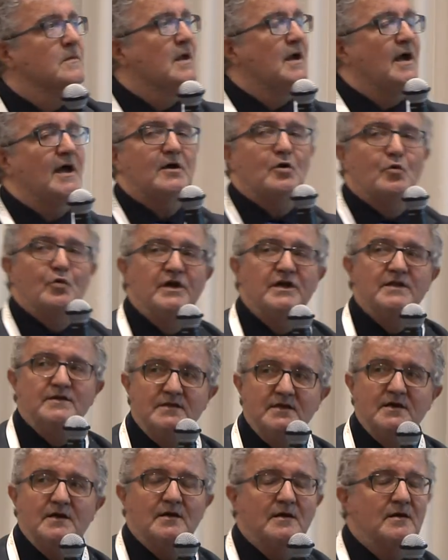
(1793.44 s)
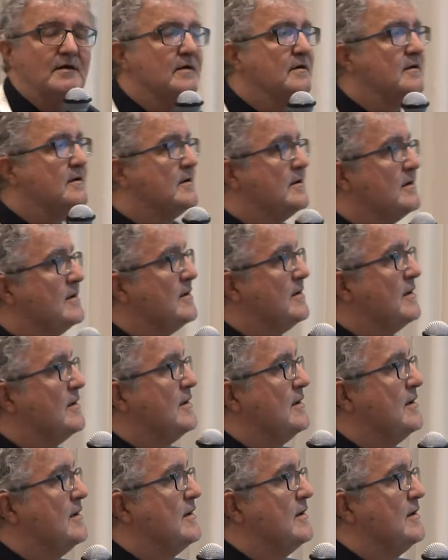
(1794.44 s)
E quindi,
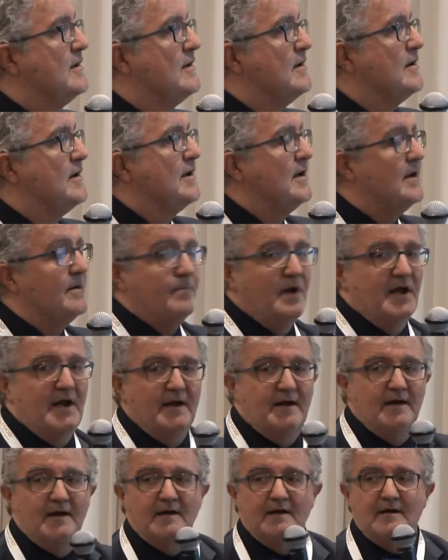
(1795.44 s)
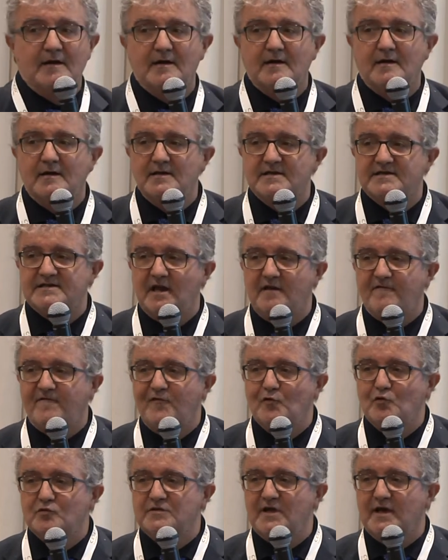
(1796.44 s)
e eh beh, il self
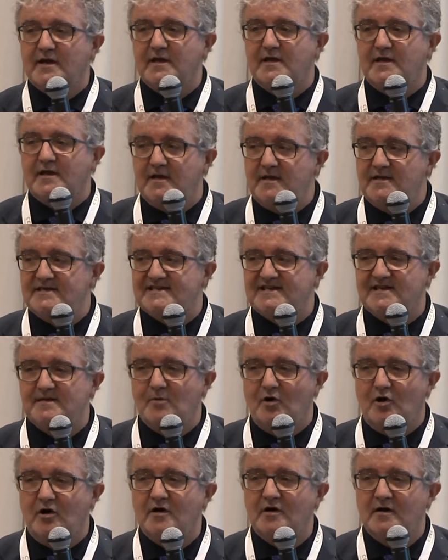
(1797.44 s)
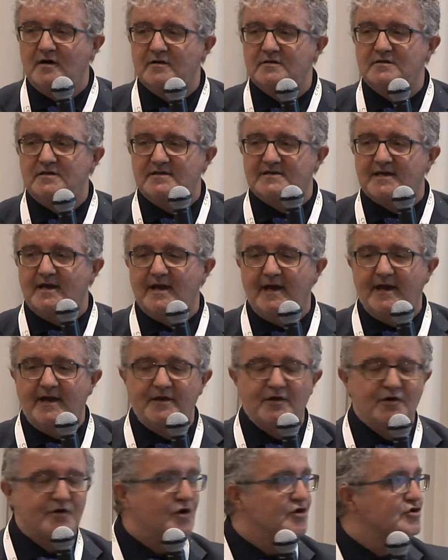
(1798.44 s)
food è ricchissimo di
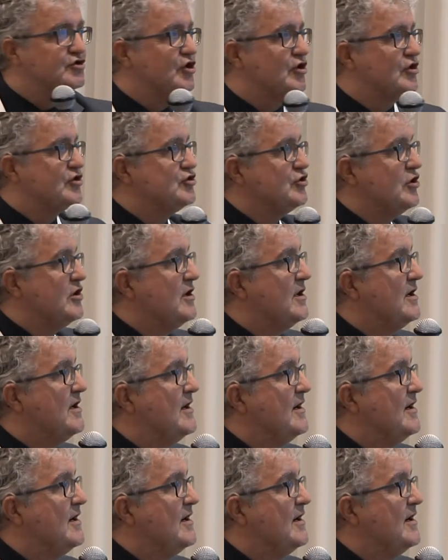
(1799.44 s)
selenio, no Giorgio?